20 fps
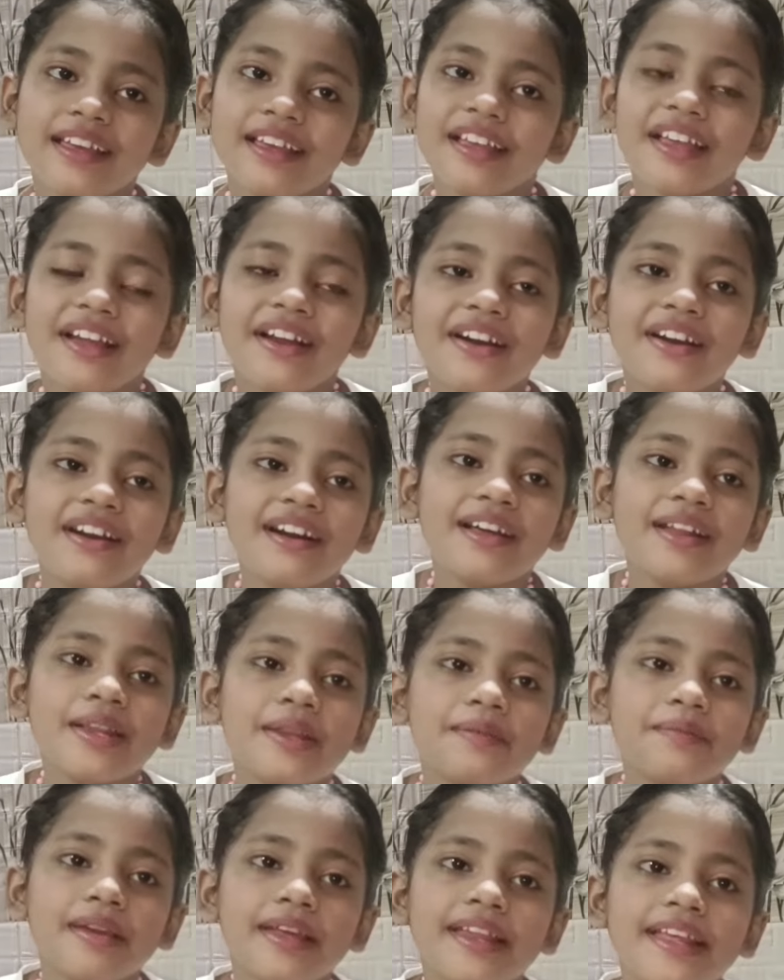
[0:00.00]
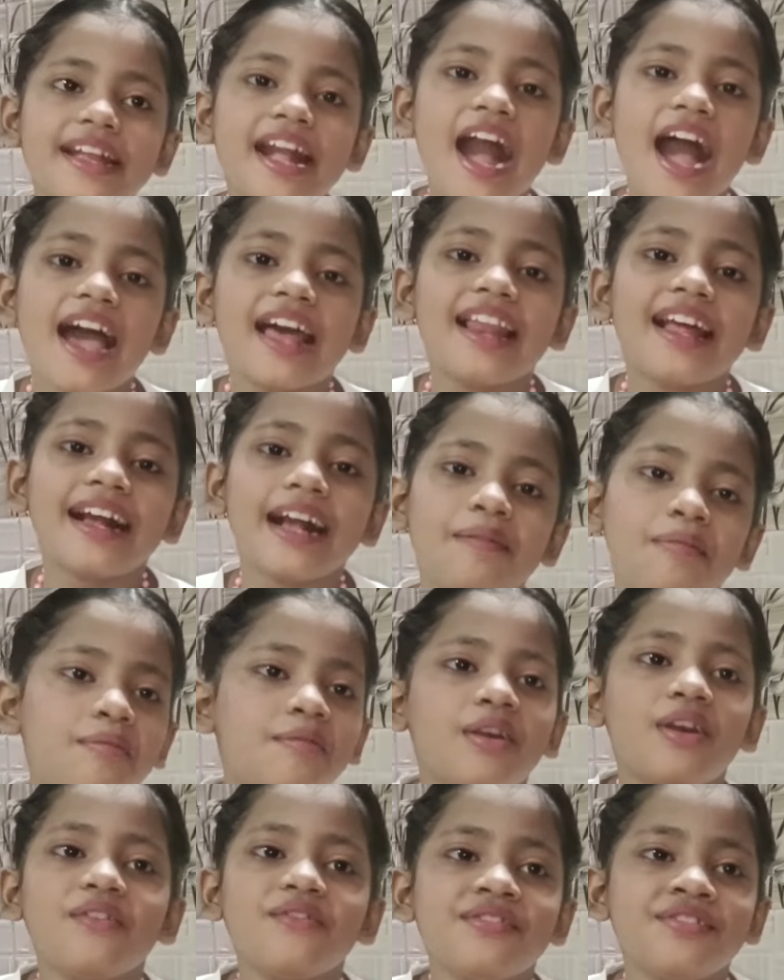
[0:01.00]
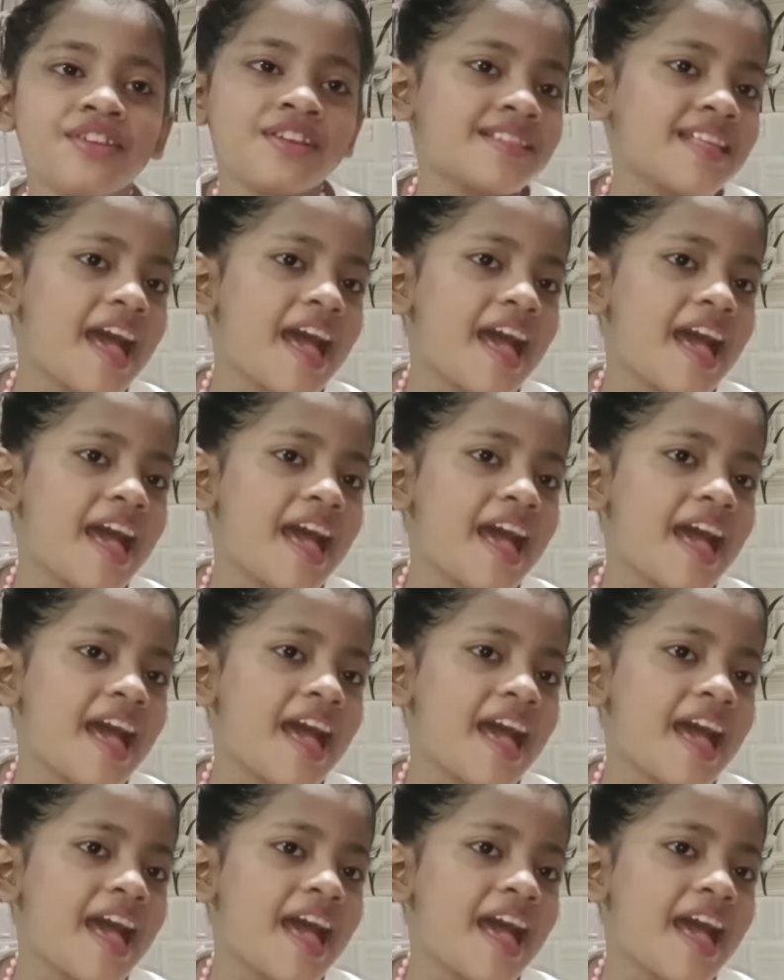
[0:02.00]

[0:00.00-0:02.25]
अच्छा तो सबके विशेष आ गए अच्छा, माही को